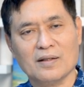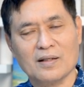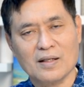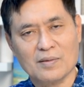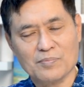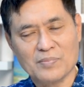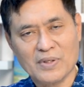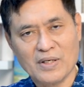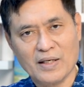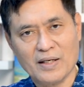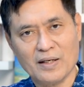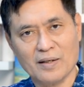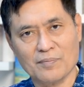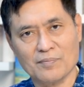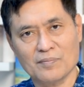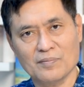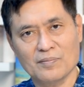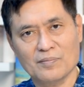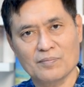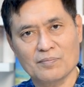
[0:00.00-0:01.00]
ครับแคบ
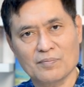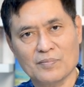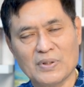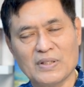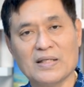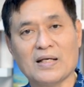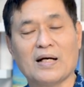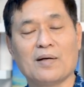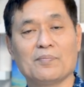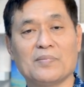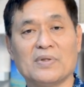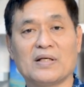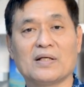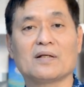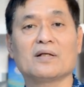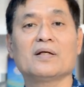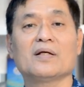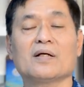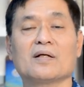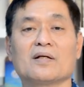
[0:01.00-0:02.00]
พยายามหลีก
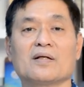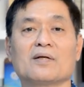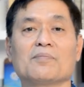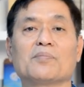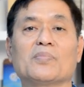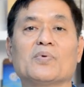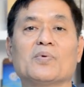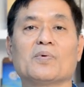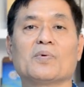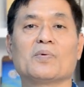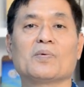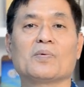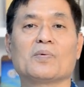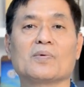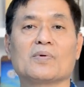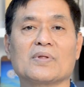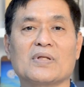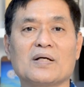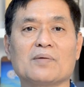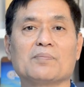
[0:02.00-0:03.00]
เลี่ยงลำโพง
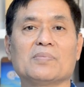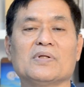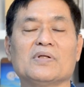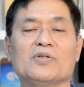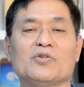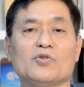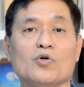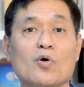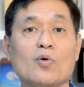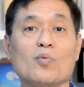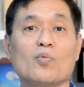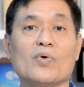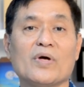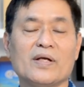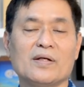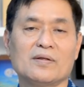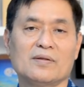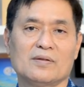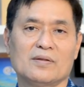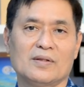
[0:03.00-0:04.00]
ตั้งพื้นยกเว้
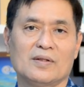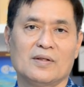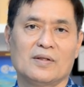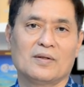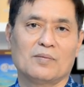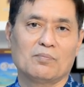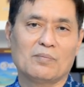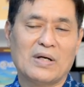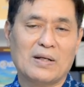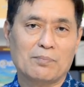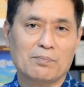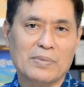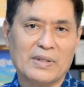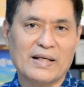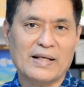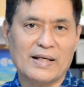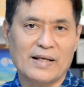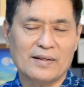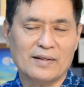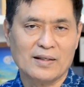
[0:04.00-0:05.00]
นบางแบร
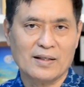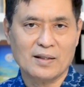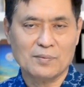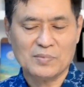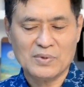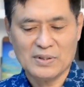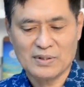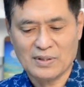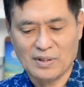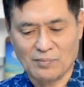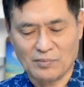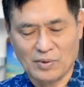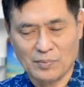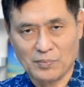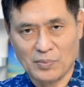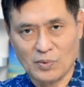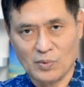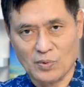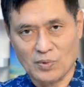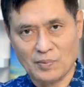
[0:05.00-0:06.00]
นด์นะครับที่ทำ
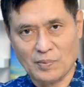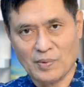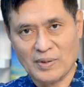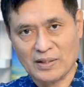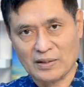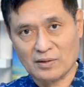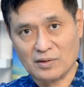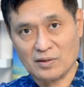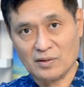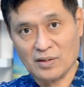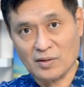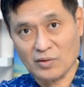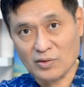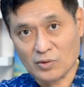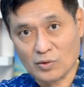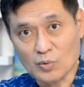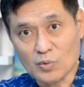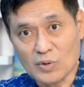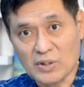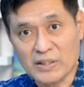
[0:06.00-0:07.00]
ลำโพงเขาเรียกว่า
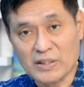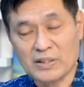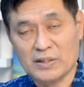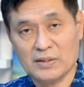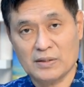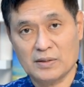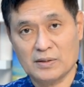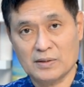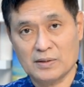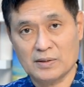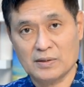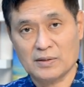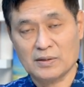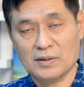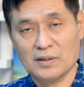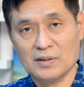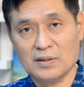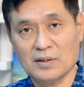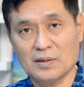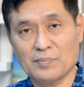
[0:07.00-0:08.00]
ตู้ลึก
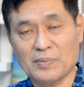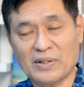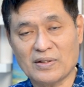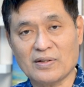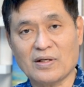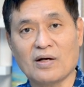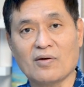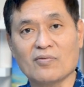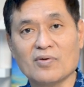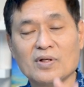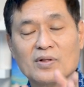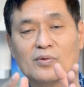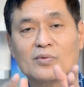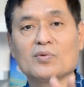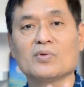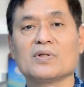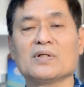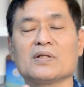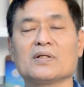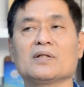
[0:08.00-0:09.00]
ก็คือเป็นทาวเวอร์
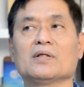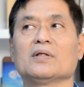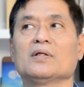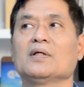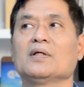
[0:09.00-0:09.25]
ตู้ลึก